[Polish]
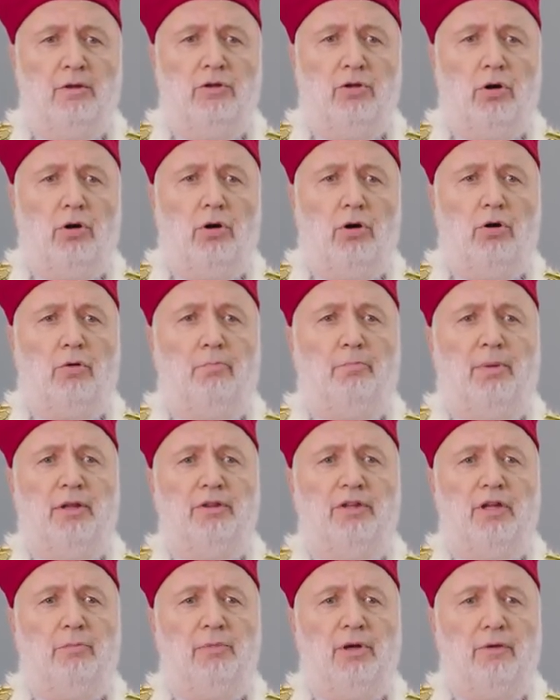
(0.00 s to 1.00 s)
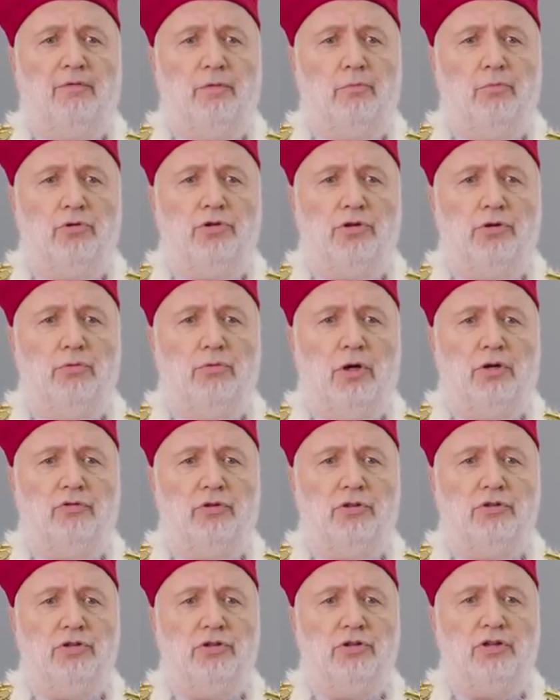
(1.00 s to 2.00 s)
To pandemia wymusiła,
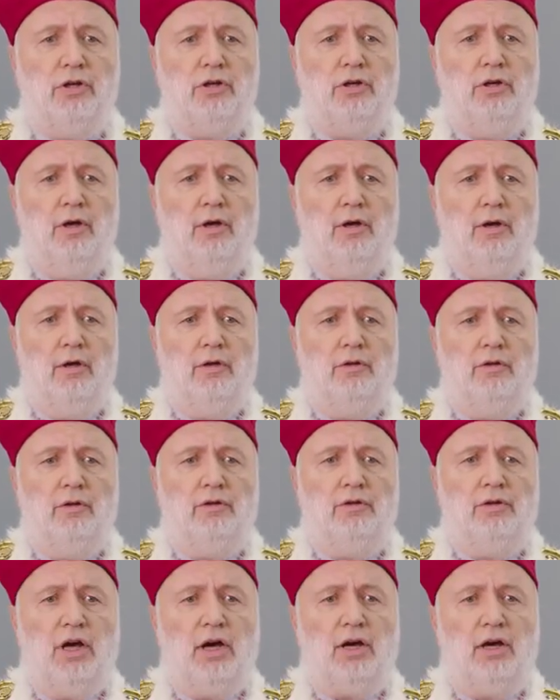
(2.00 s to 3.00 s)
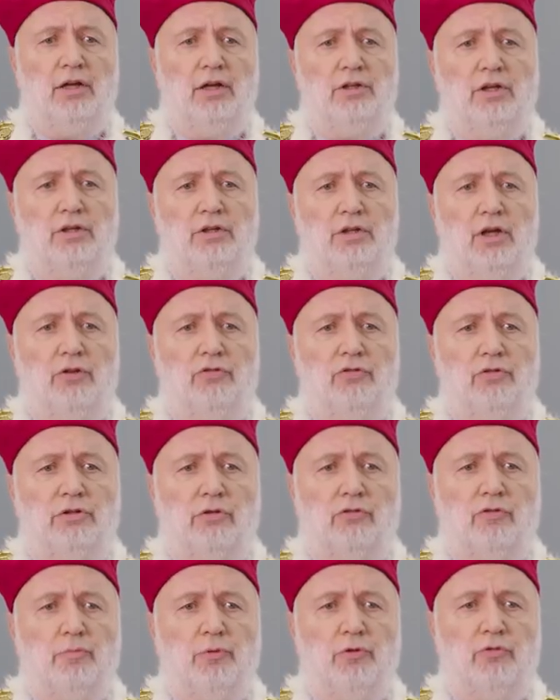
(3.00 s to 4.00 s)
że dzisiaj tak, a nie inaczej
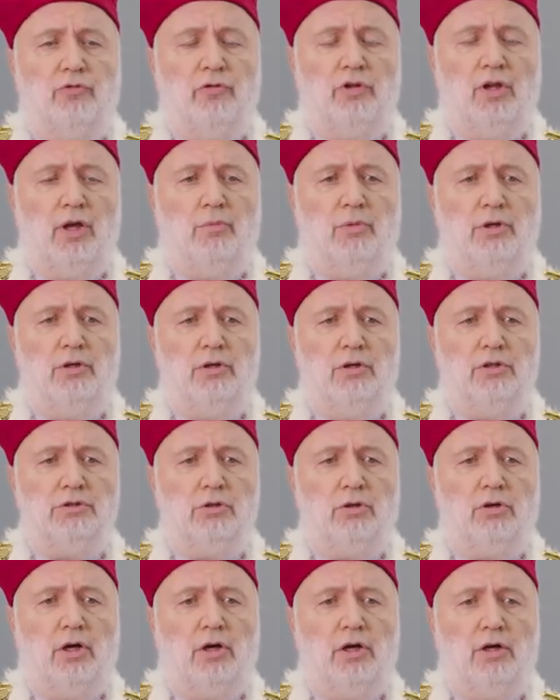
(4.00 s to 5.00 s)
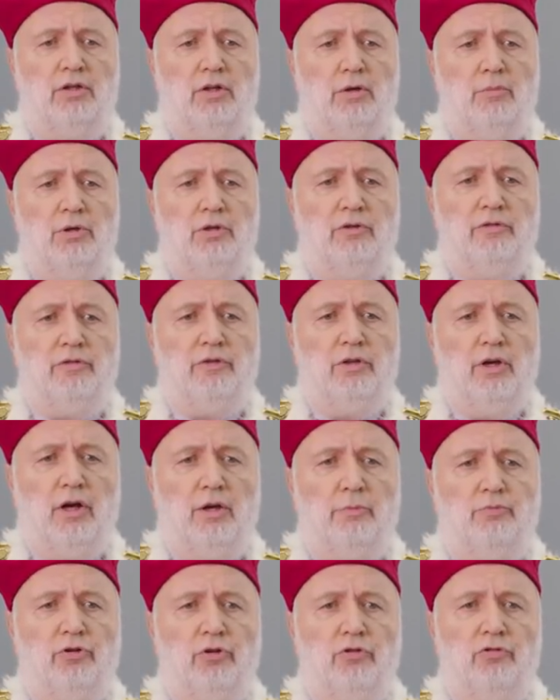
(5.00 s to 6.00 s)
rozpoczynamy rok akademicki,
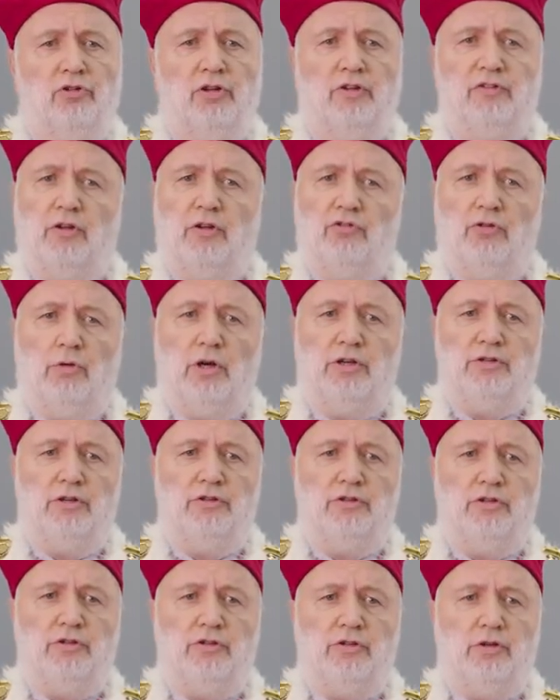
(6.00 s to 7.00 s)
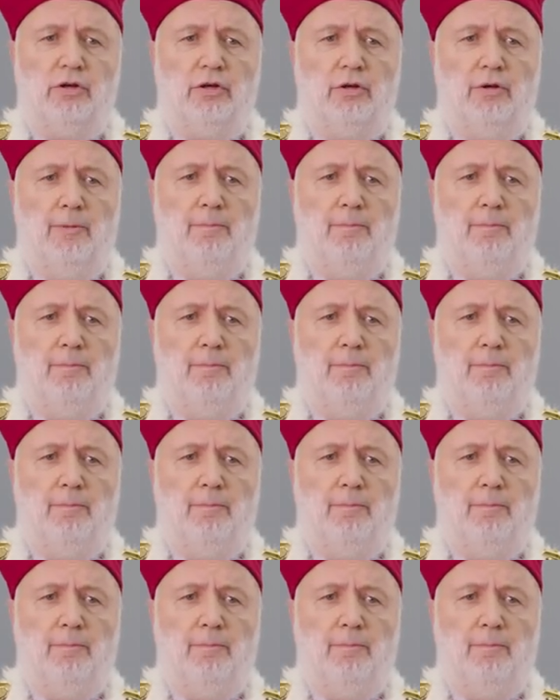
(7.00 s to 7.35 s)
ale przecież nie zaczęła się dzisiaj.